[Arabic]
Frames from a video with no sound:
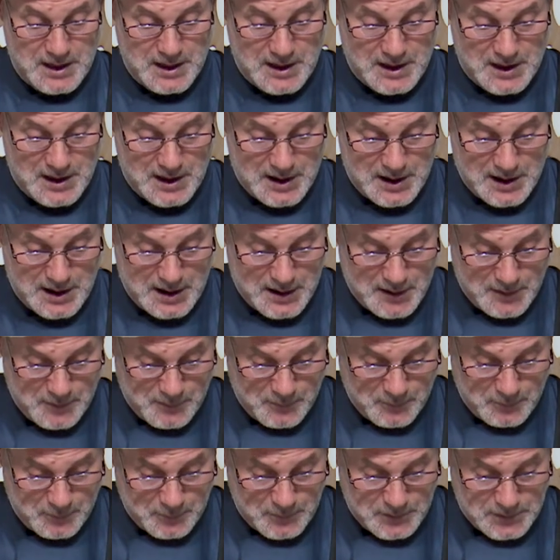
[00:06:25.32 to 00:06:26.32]

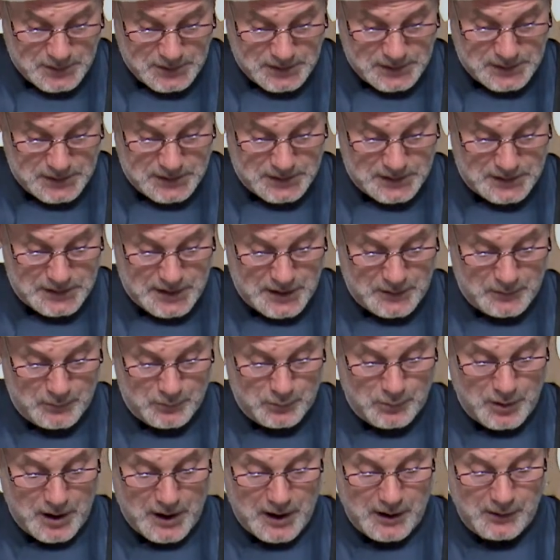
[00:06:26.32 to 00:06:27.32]
أو علل
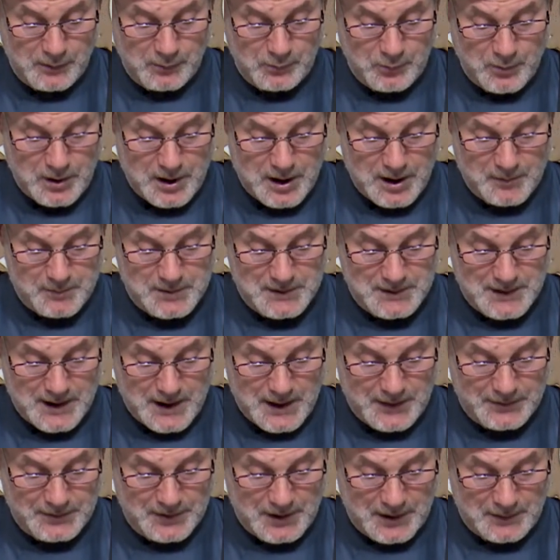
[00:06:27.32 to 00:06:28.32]
الأقوى
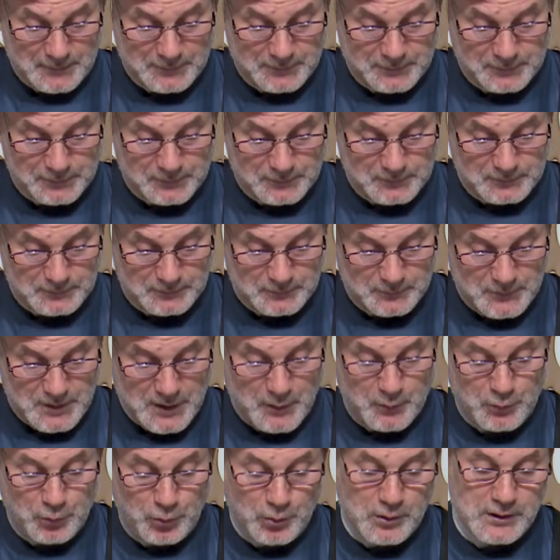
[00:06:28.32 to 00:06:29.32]
بالأضعف
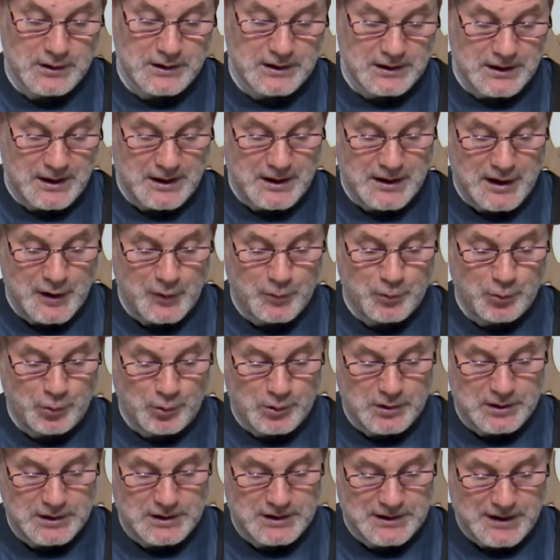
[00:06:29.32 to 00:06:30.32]
أو علل أو
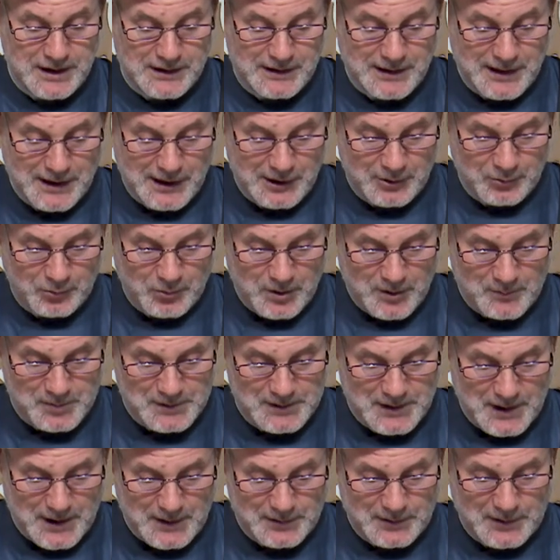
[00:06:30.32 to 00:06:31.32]
علل الأقوى
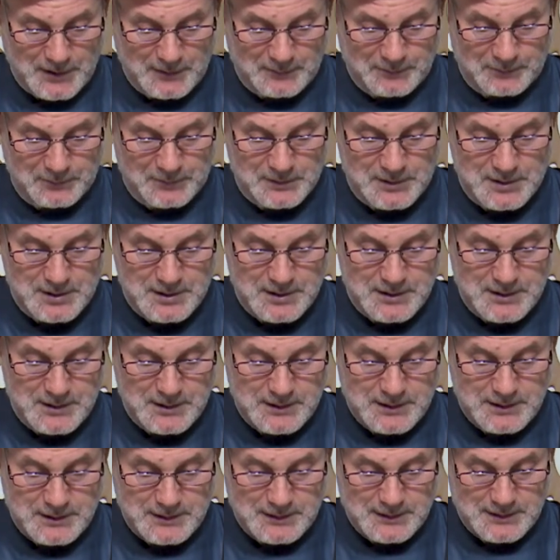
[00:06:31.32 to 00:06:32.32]
بالأضعف
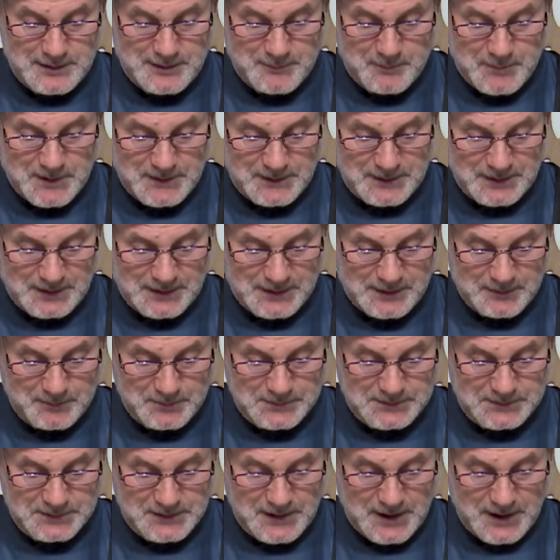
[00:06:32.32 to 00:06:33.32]
لمنع
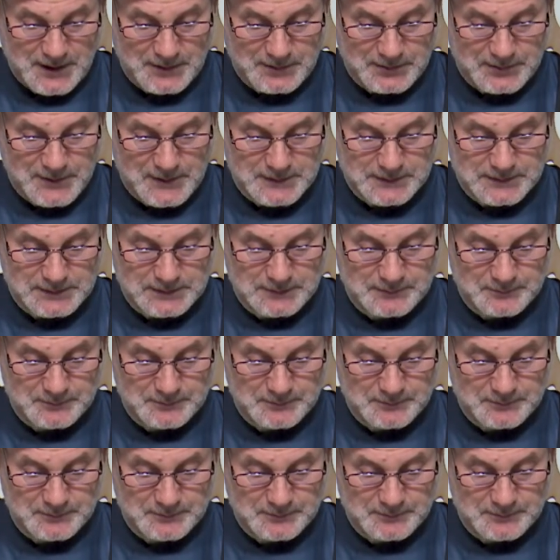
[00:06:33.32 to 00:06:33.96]
الامتناع الذاتي